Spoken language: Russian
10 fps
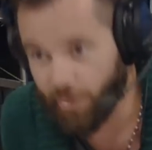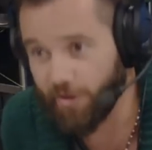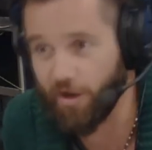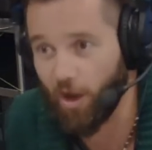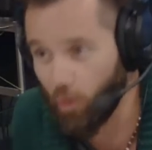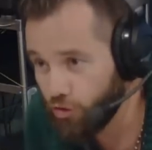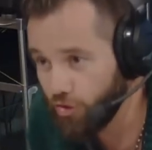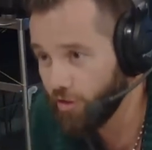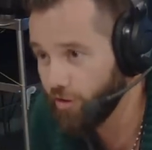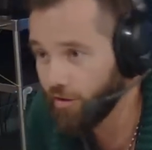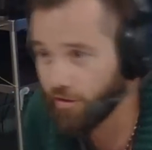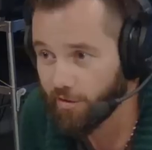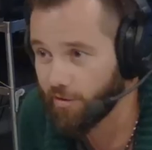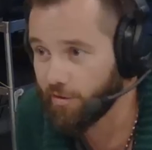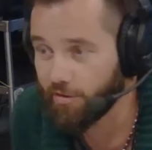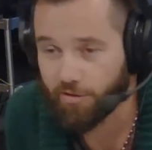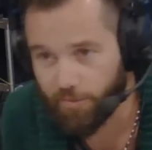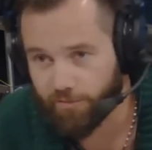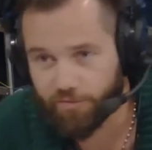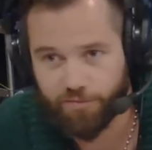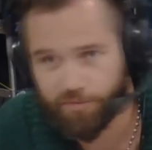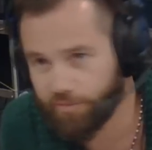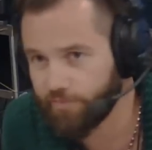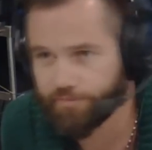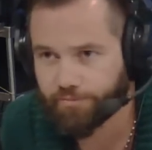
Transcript: охотники там в